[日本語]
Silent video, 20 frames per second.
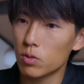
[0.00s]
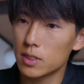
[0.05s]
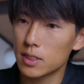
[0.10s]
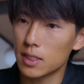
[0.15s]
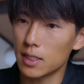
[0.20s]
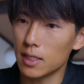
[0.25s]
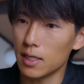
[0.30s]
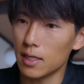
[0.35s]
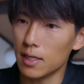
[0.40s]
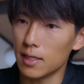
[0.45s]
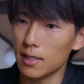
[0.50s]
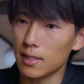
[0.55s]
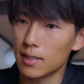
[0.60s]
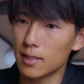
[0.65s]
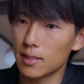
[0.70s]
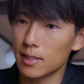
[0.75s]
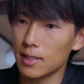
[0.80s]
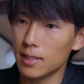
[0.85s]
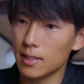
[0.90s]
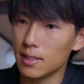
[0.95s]
直、
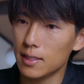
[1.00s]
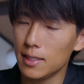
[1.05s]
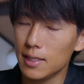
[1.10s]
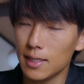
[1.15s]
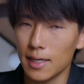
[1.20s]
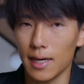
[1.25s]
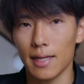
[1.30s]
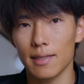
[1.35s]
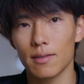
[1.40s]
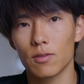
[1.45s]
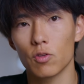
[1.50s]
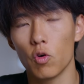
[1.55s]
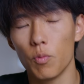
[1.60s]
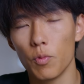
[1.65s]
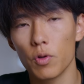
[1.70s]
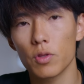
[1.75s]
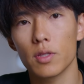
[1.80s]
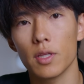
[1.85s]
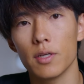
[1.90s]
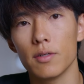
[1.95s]
いいやと
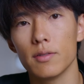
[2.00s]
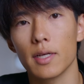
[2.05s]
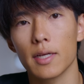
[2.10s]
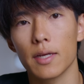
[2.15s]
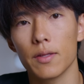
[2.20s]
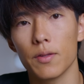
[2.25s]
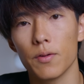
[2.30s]
思ってるんだけ